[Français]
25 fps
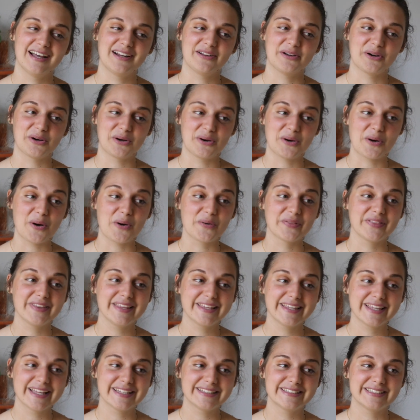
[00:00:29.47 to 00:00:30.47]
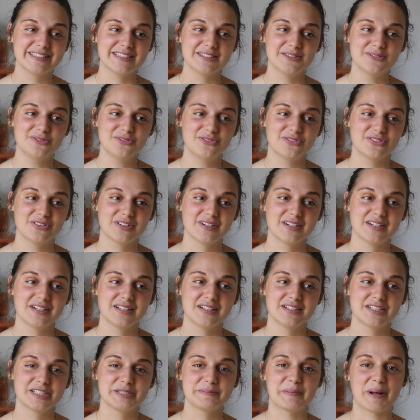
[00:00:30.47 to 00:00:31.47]
Alors en négatif,
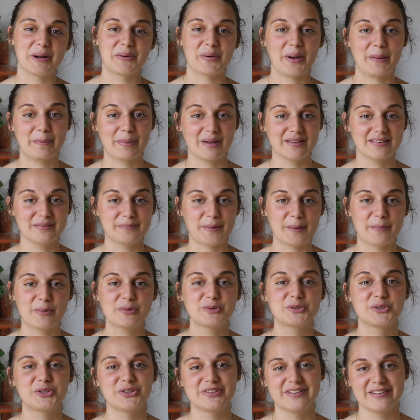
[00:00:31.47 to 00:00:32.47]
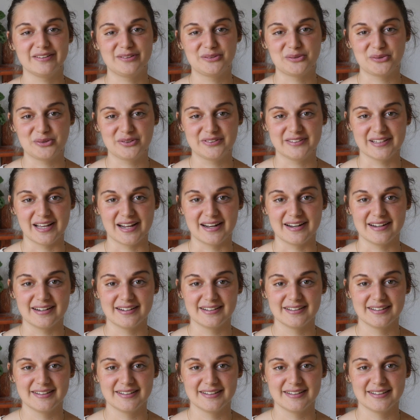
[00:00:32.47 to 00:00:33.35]
je parlerai principalement du côté social.